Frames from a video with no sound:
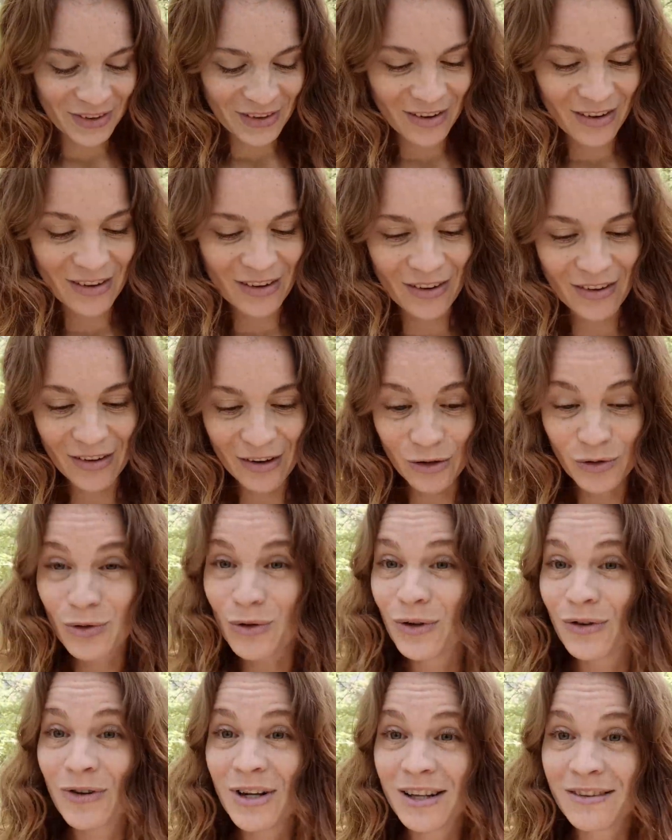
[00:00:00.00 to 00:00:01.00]
et
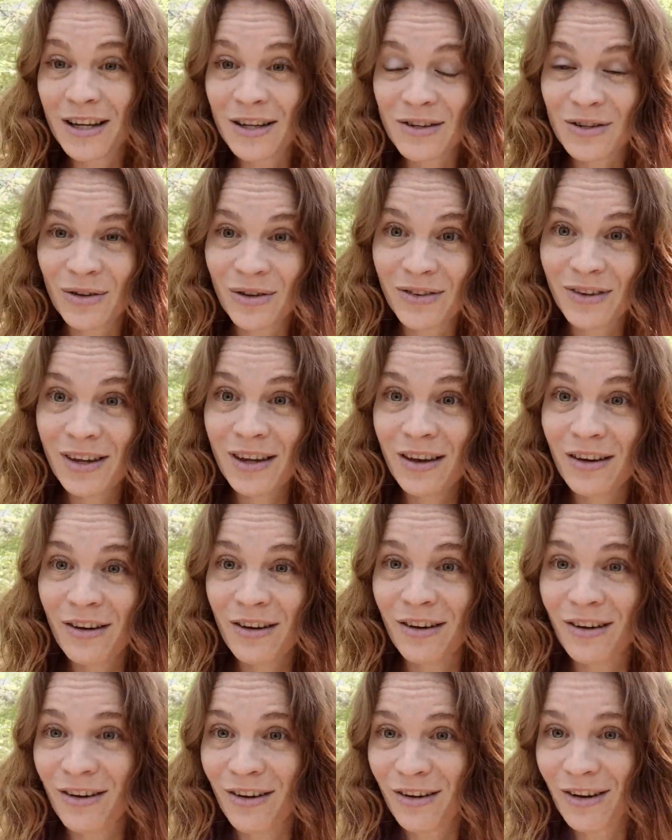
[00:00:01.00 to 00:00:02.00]
de, l'état de santé
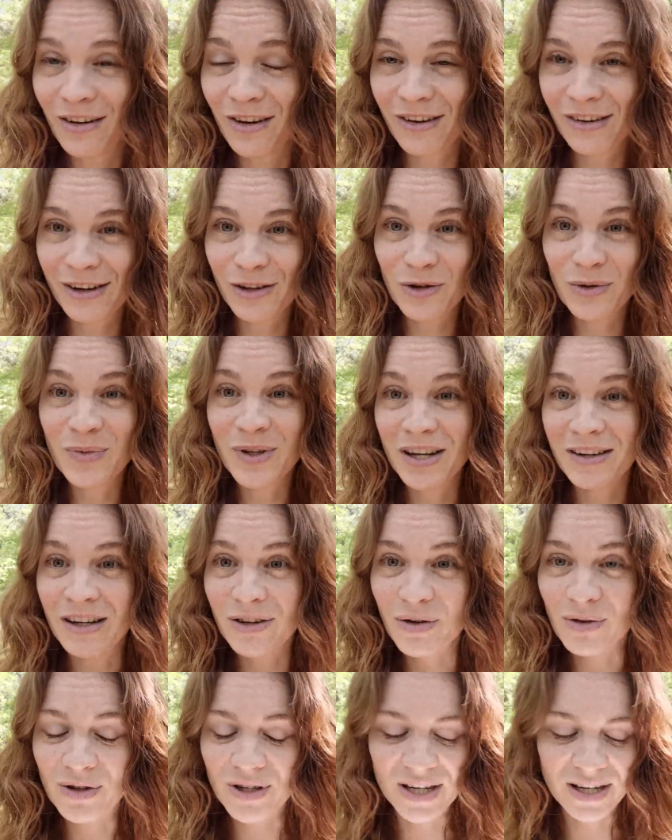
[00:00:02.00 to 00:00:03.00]
et de
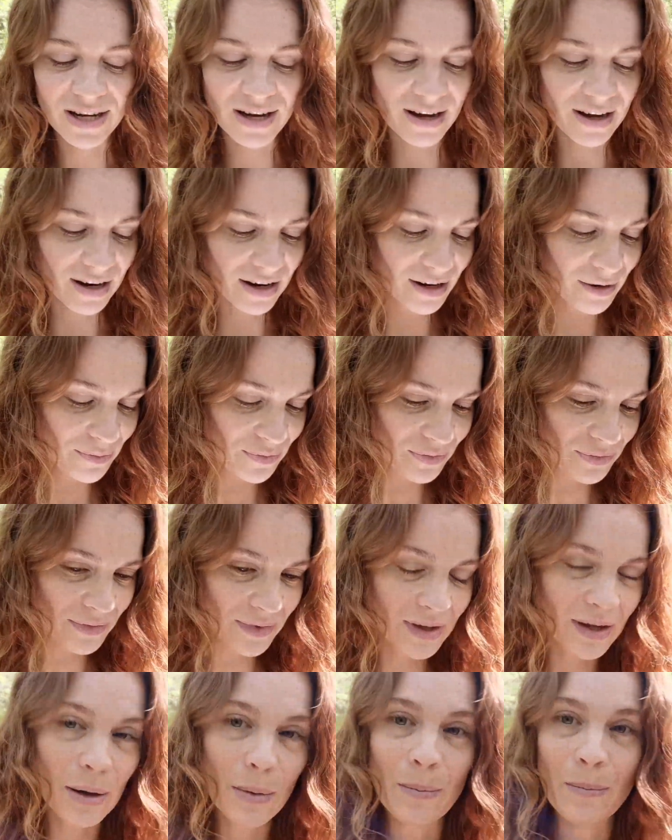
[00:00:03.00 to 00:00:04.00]
bien-être en général.
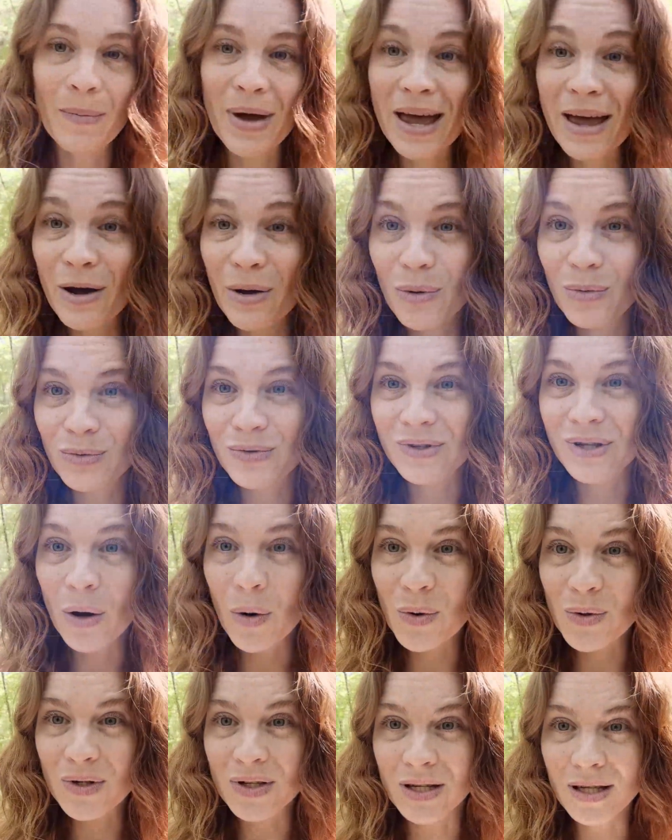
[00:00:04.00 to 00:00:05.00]
Mais on sait
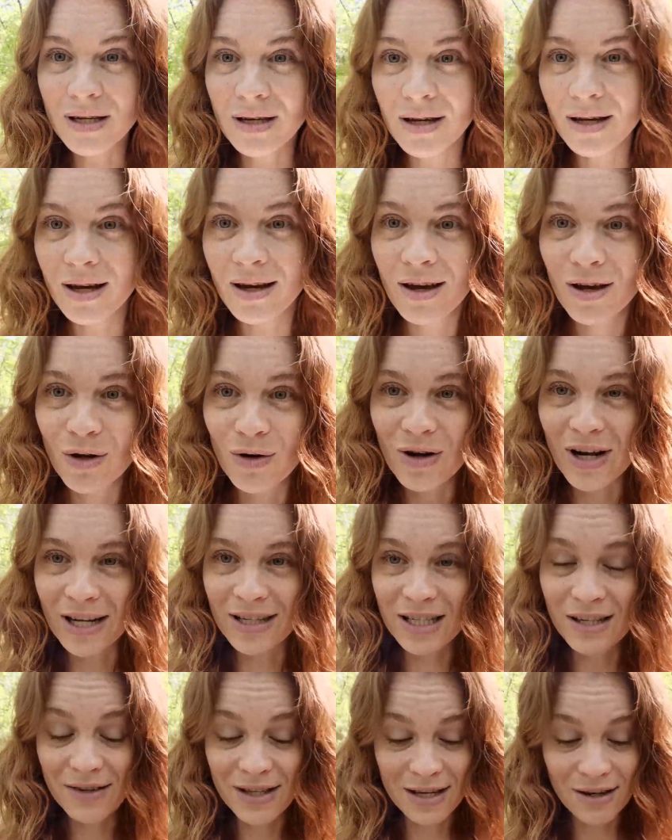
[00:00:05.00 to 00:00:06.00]
aussi que
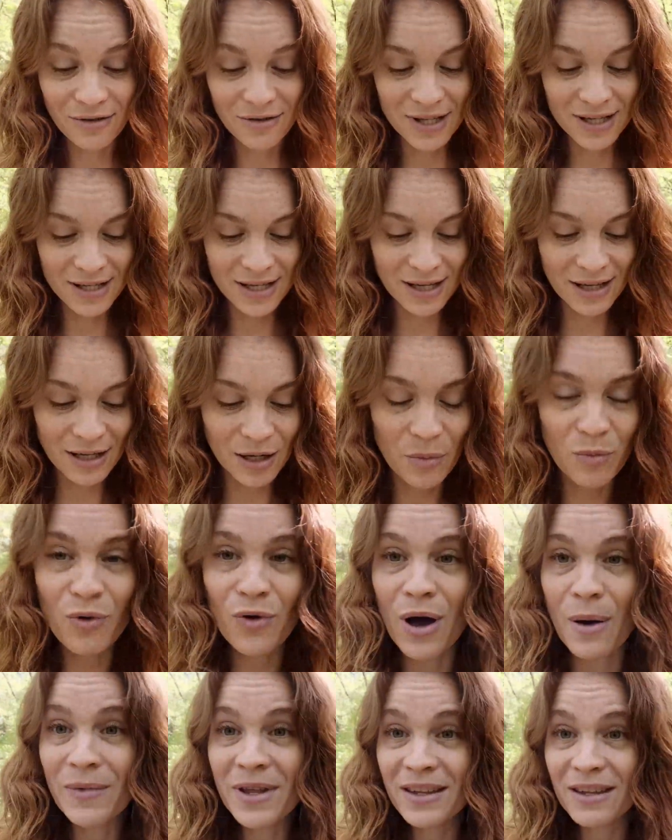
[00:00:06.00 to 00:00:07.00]
l'activité physique
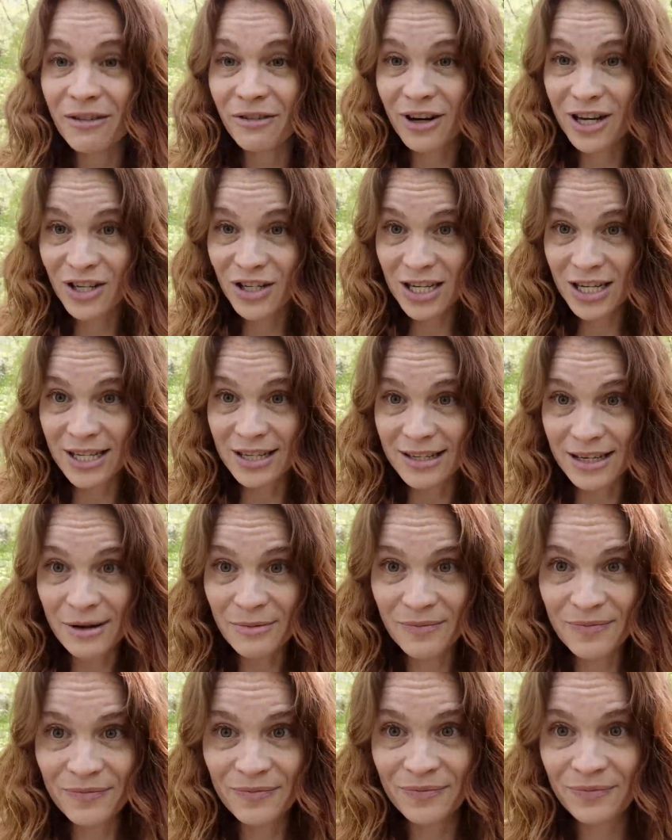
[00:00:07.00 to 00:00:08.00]
peut amener des fragilités
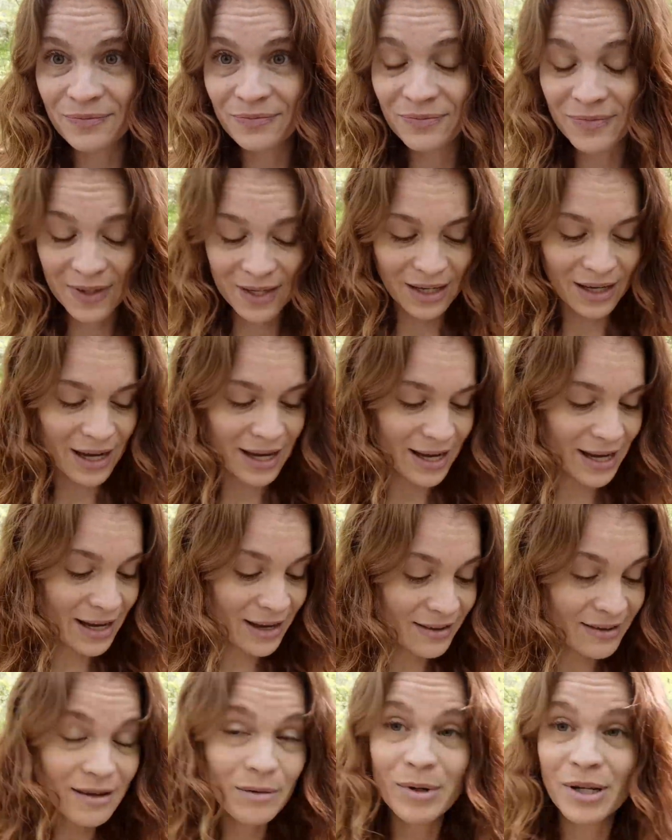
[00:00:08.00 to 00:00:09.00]

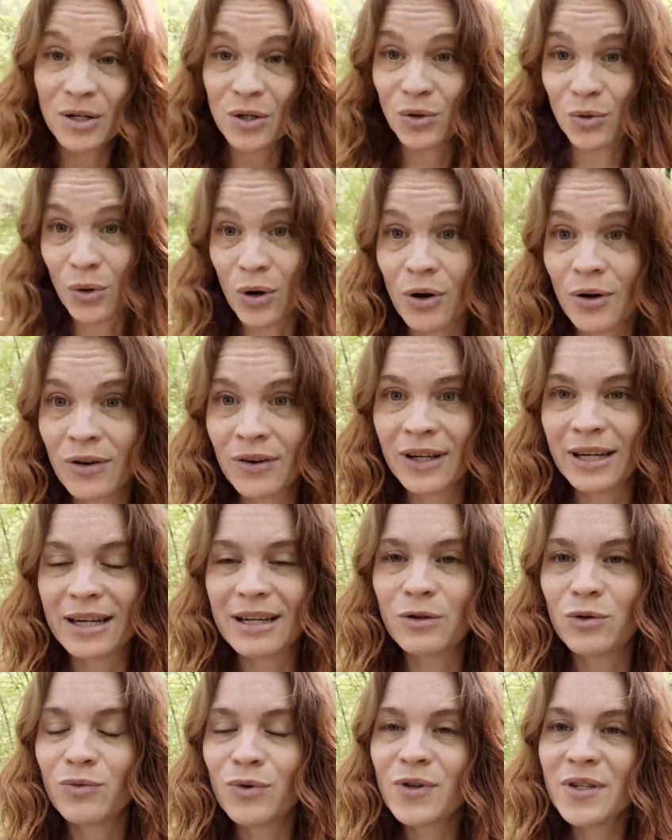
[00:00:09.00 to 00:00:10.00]
et des blessures.
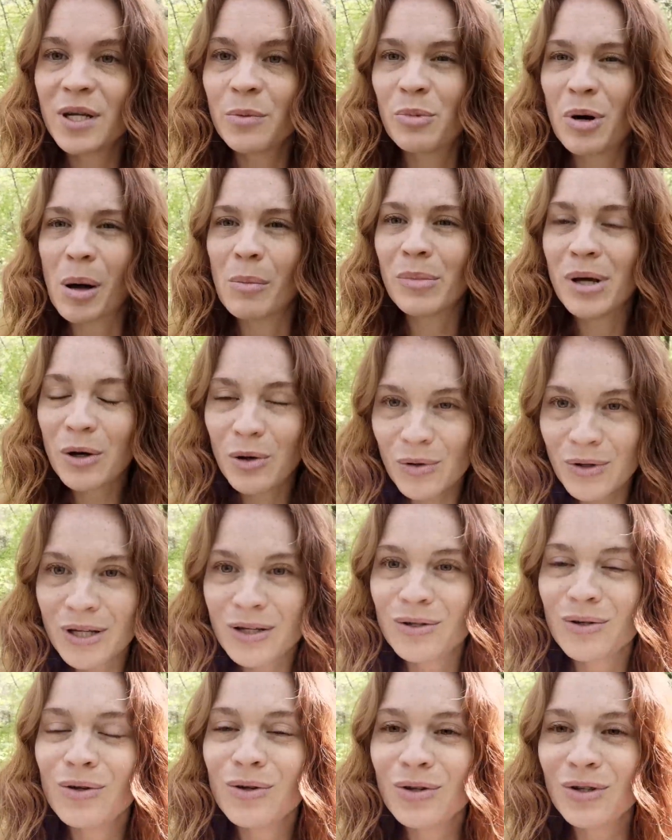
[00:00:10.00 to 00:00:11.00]
Et souvent, c'est par
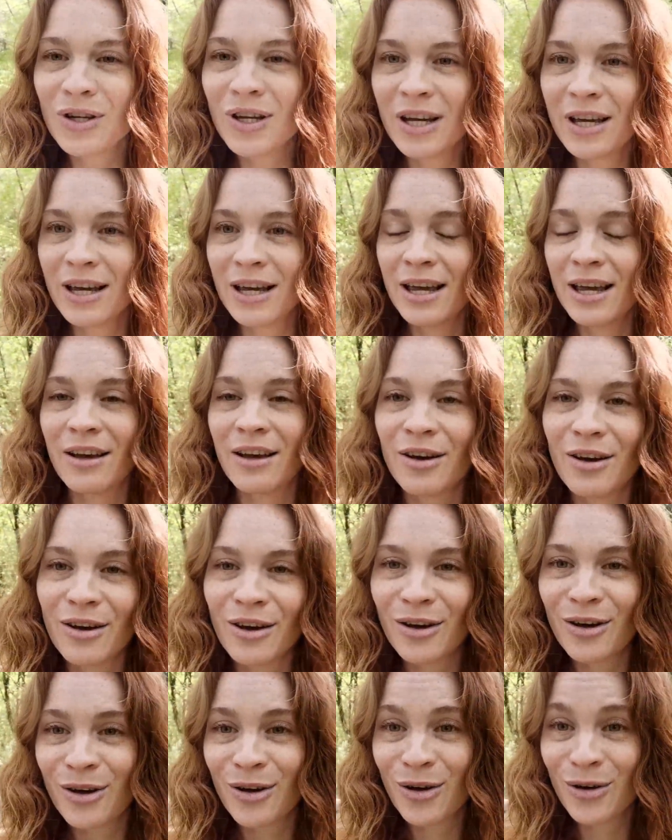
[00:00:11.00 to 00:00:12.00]
méconnaissance
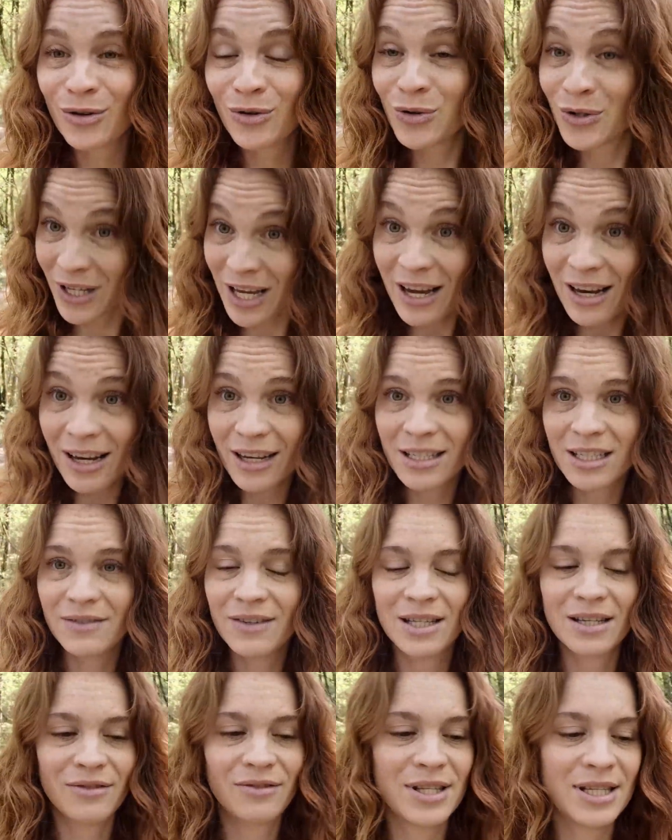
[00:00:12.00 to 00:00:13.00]
euh, de ce qu'est
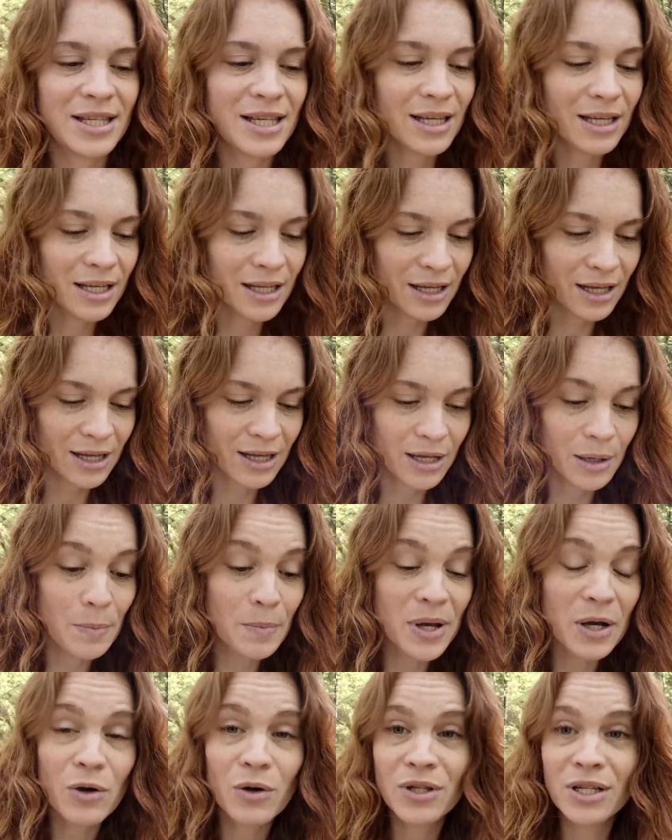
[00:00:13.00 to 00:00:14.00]
l'activité physique et
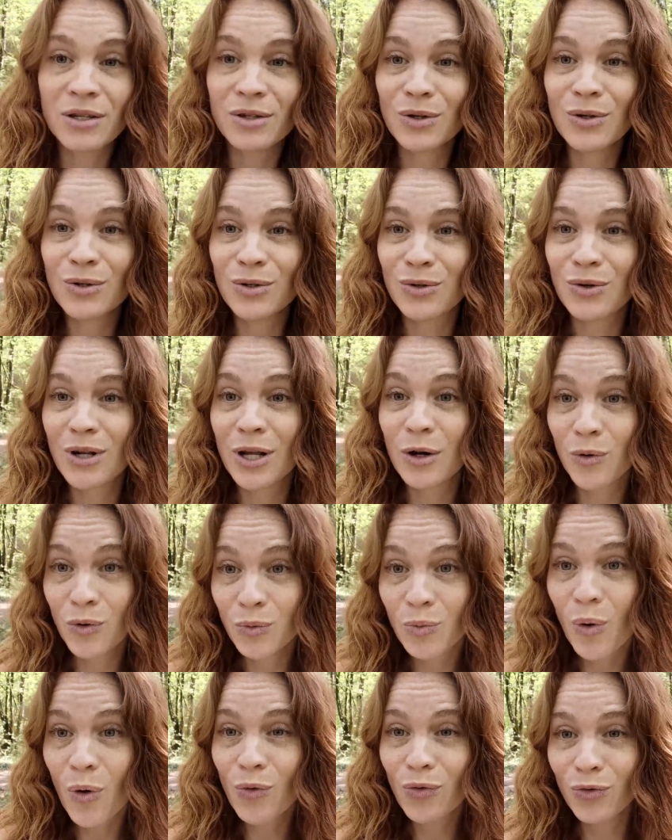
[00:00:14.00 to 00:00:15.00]
méconnaissance de
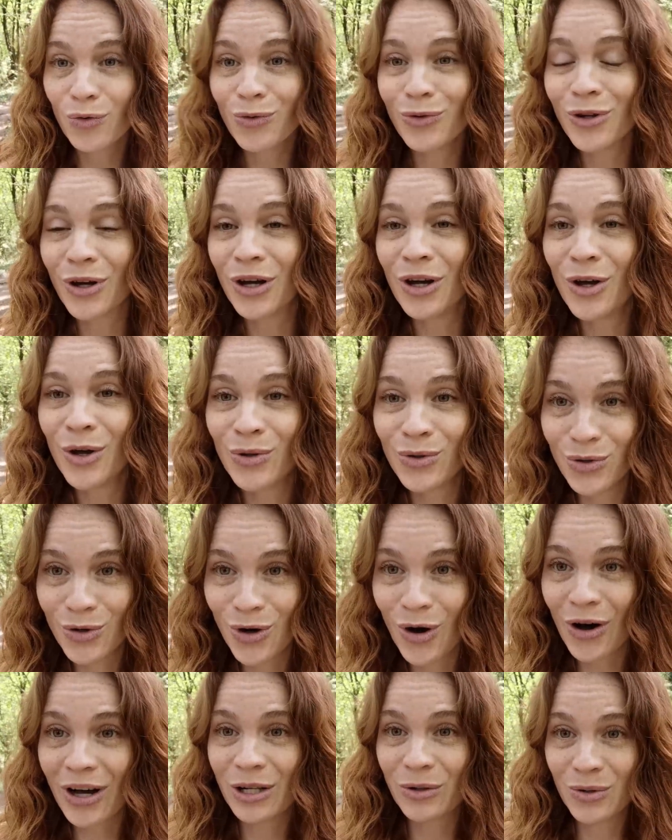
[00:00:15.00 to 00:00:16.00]
l'écoute profonde du
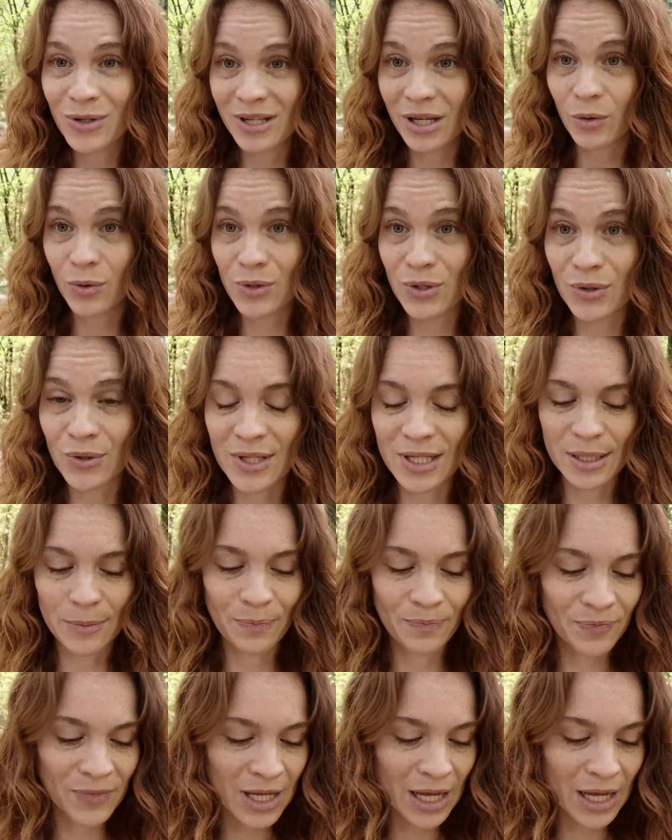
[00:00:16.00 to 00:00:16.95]
corps et de ses ressentis.